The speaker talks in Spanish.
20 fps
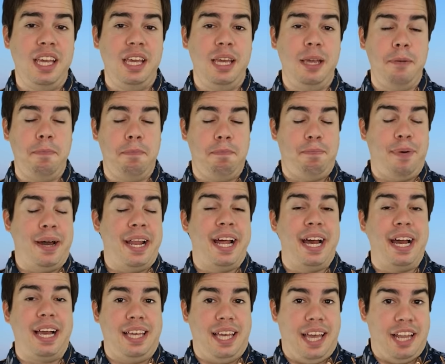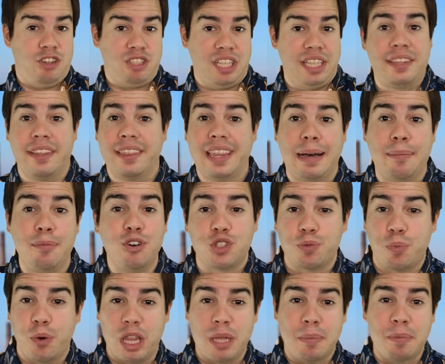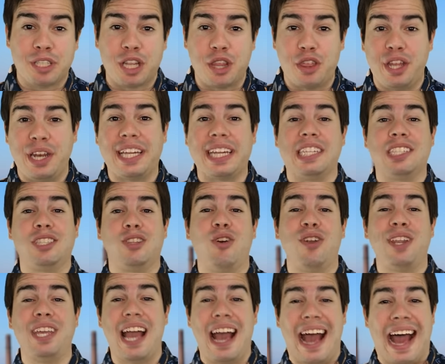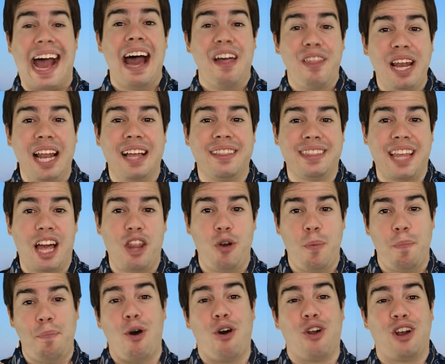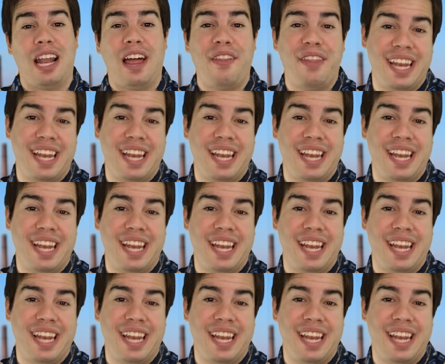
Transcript: y para que nos entendamos podemos decir que Estonia ha adelantado por la